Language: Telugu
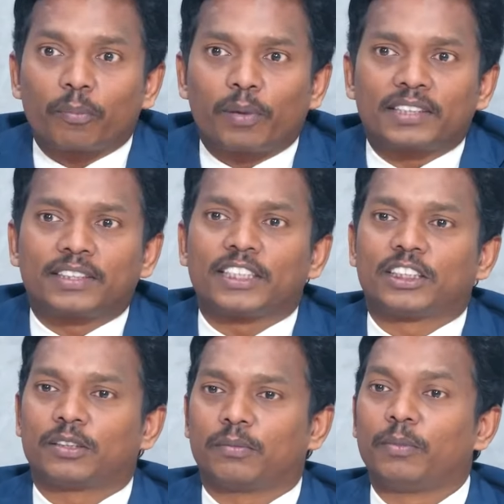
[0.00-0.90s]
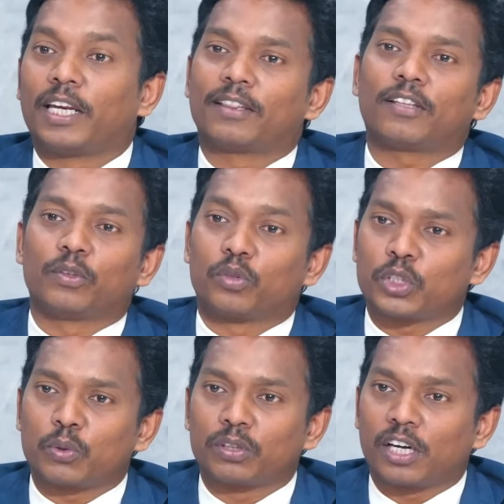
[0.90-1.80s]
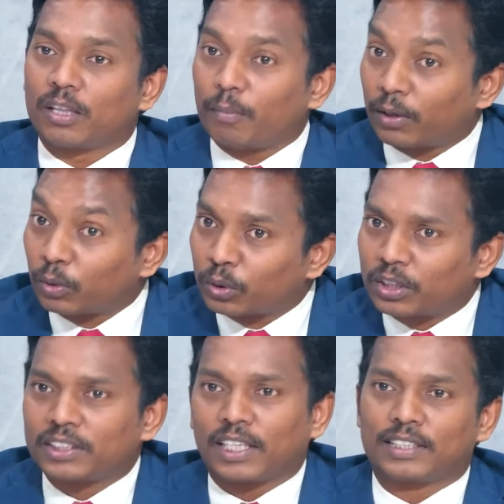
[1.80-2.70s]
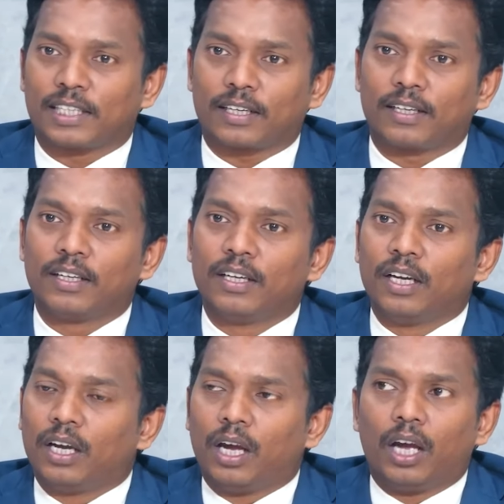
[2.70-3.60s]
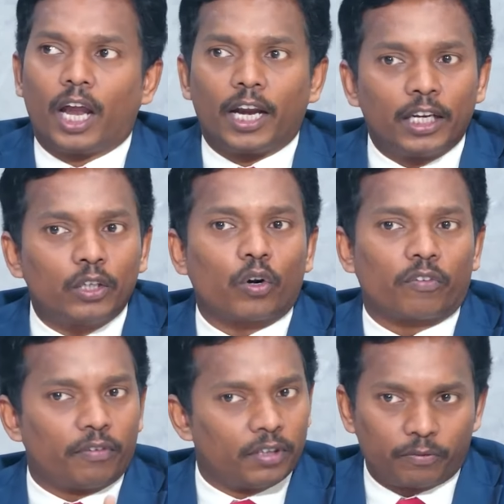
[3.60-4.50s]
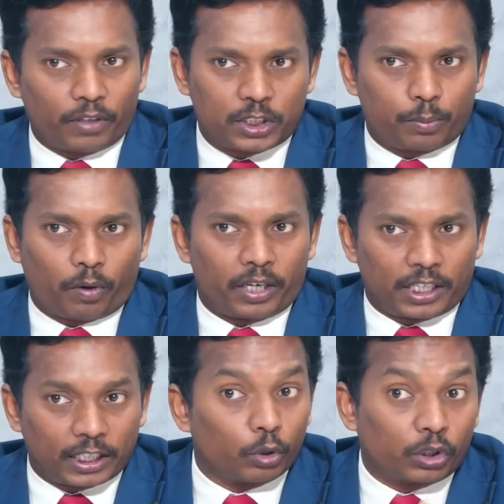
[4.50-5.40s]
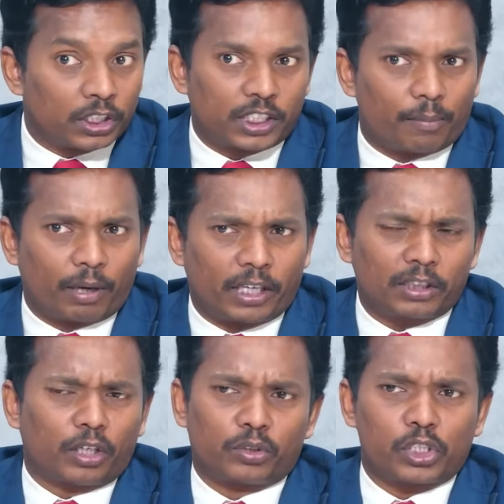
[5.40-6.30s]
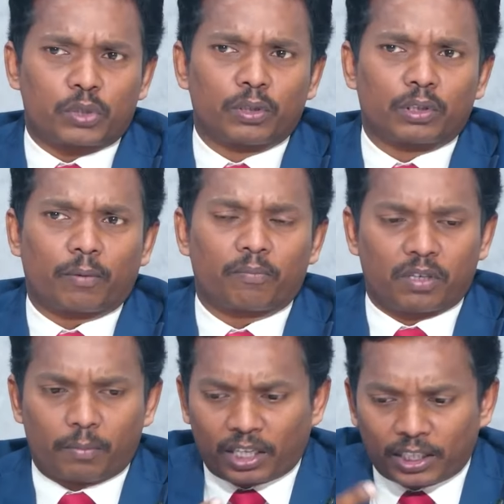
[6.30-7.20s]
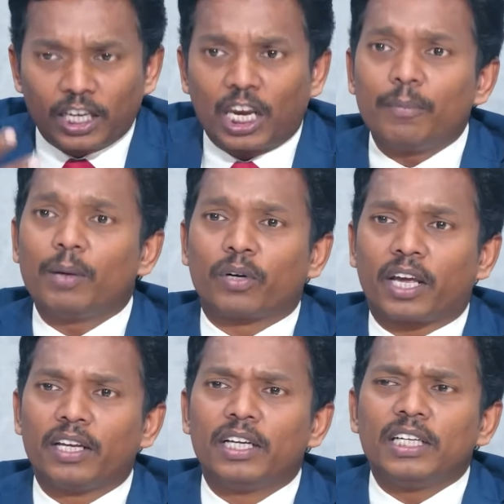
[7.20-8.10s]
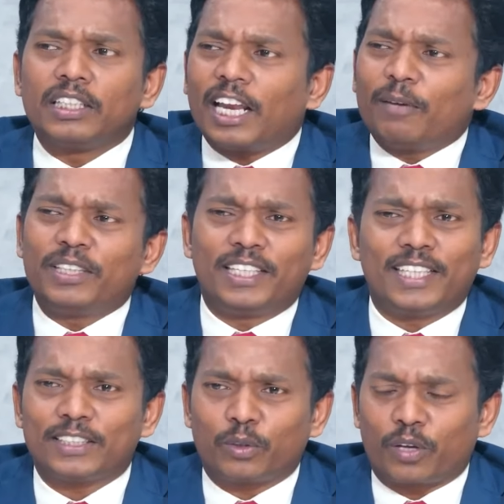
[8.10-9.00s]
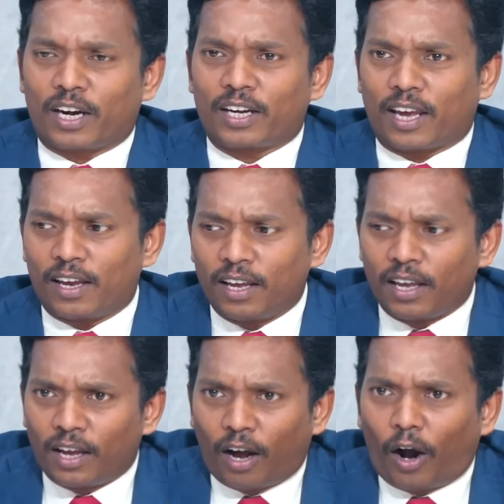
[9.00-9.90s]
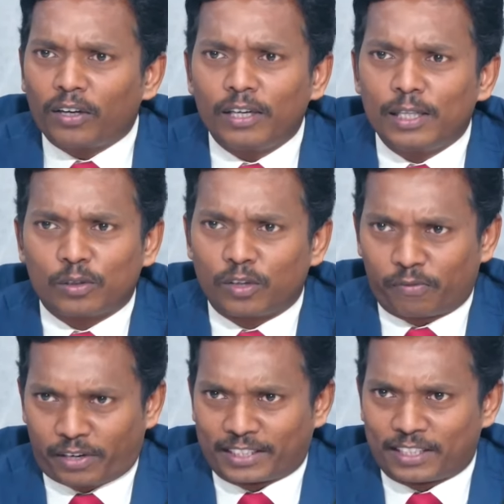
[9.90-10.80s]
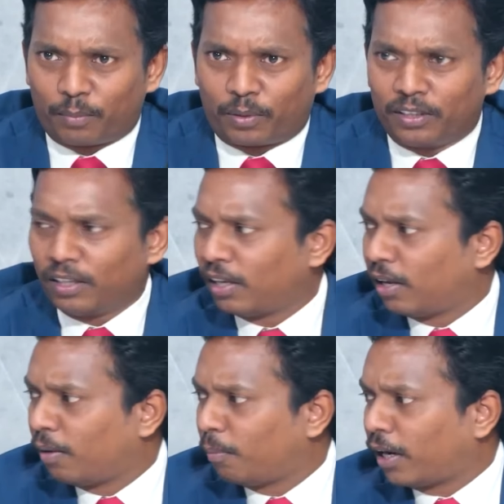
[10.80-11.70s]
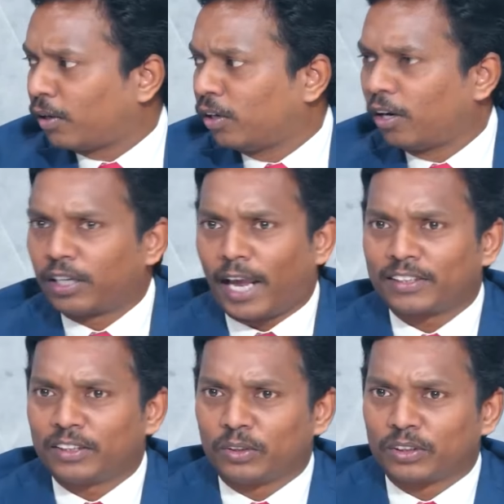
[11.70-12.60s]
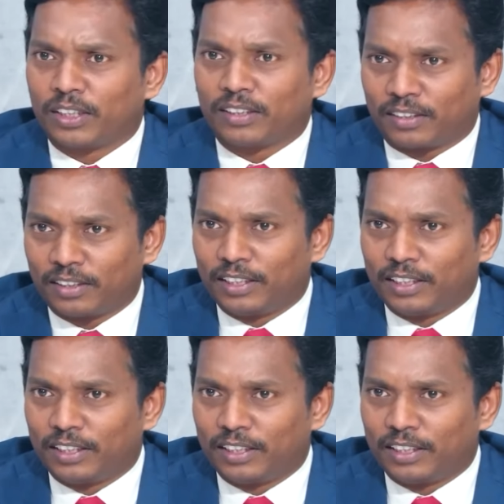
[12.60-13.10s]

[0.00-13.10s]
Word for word: యువర్ బ్లెస్సింగ్స్ మీరు ఎంత అదృష్టవంతులనే మనం గుర్తించాలి సార్ అండ్ ఇంకో ఫస్ట్ పాయింట్ ఇది గుర్తించాలి మనం ఎంత అదృష్టవంతులం మన దగ్గర ఏమేమి ఉన్నాయి చాలామంది ఏం చేస్తుంటారంటే ఆటోలు వెళ్తున్నారు ఫర్ ఎగ్జాంపుల్ పక్కన నన్ను ట్యాక్సీని చూస్తాడు